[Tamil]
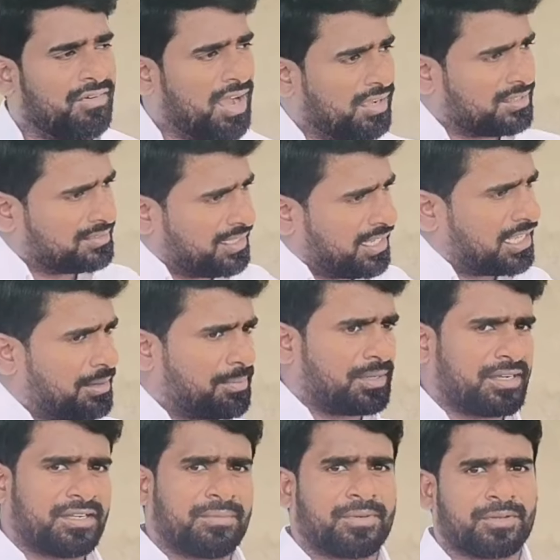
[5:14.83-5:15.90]
வாக்கு
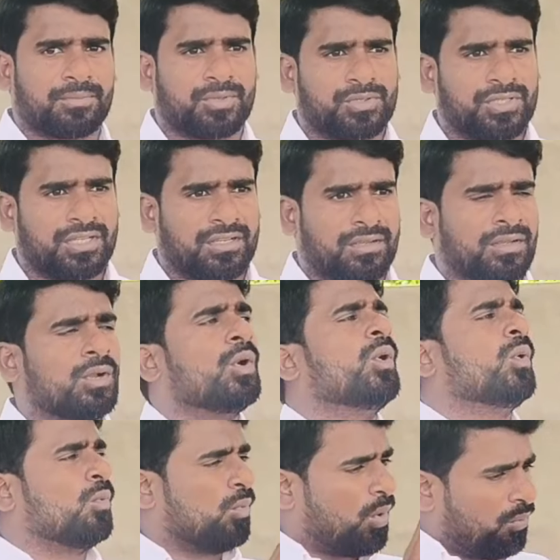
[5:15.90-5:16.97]
சேகரிப்பில் ஈடுபடும்போது
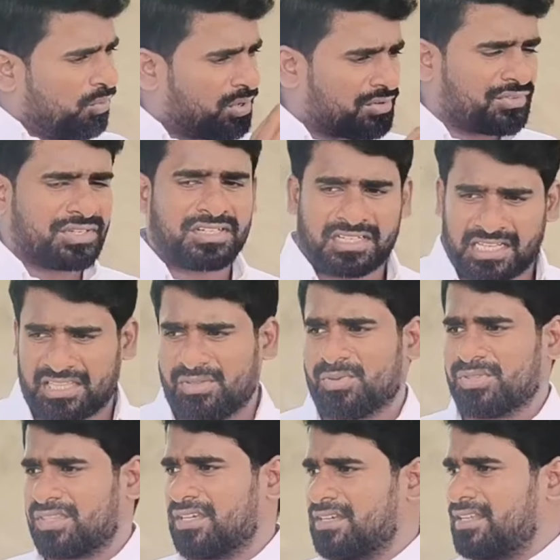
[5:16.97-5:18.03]
ஒவ்வொரு வீட்டு
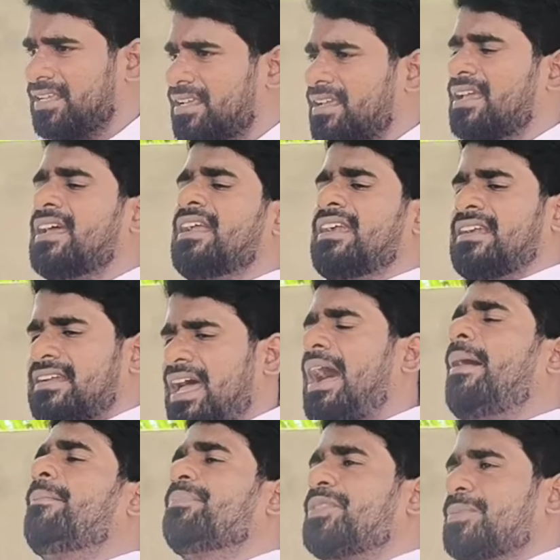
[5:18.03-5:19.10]
கதவையும் தட்டி
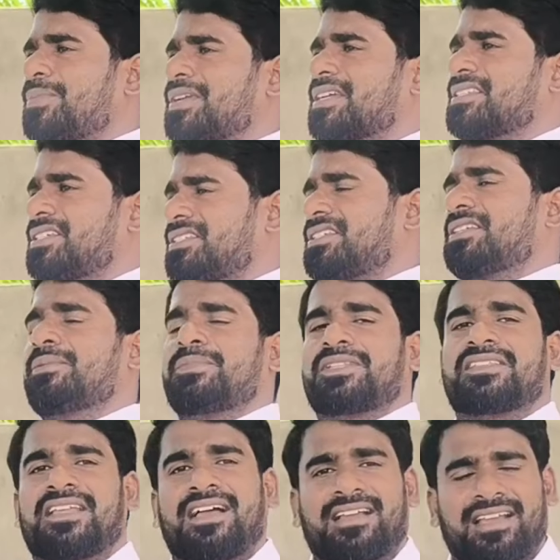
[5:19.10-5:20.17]
நாம் தமிழ் கட்சி சின்னம்
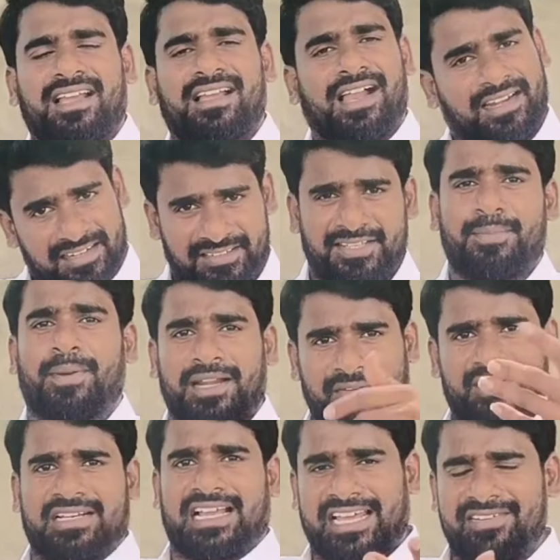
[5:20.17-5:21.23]
இதுதாங்க அண்ணன் சீமான்
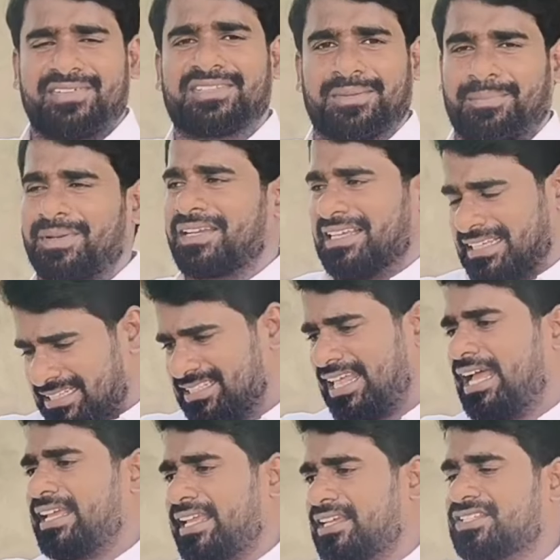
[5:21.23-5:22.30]
அவர்கள் அறிவித்த பிறகு
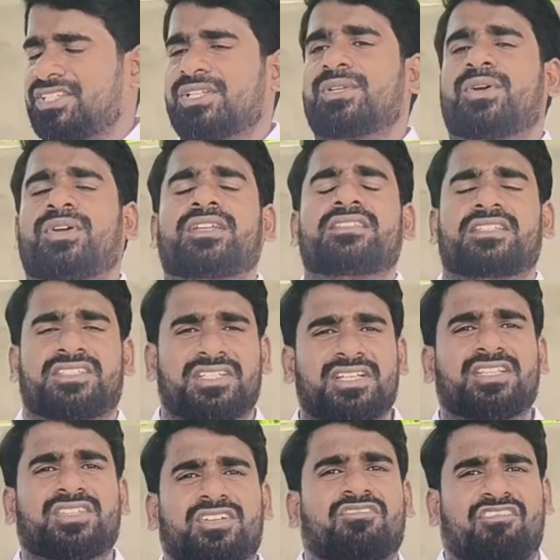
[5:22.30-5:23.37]
இதுதாங்க எங்கள் சின்னம் இந்த
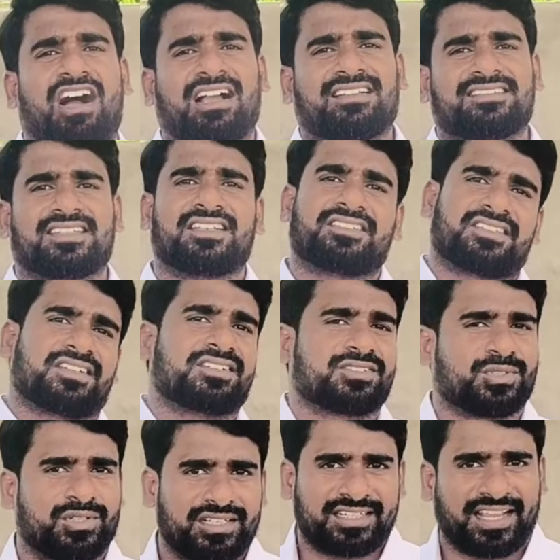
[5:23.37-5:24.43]
சின்னத்துக்கு வாக்கு செலுத்துங்கன்னு
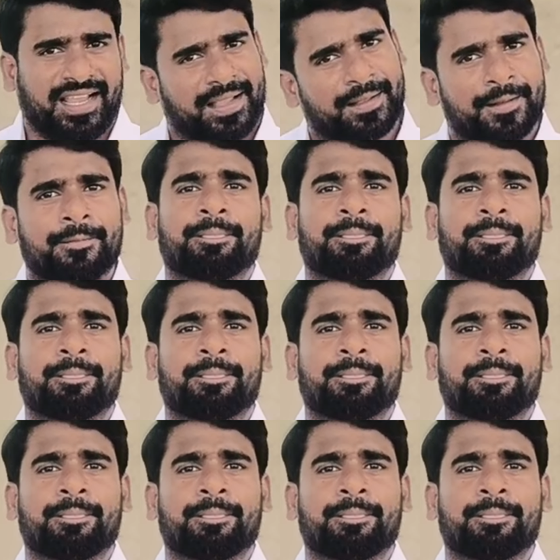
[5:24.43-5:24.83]
சொல்லிட்டு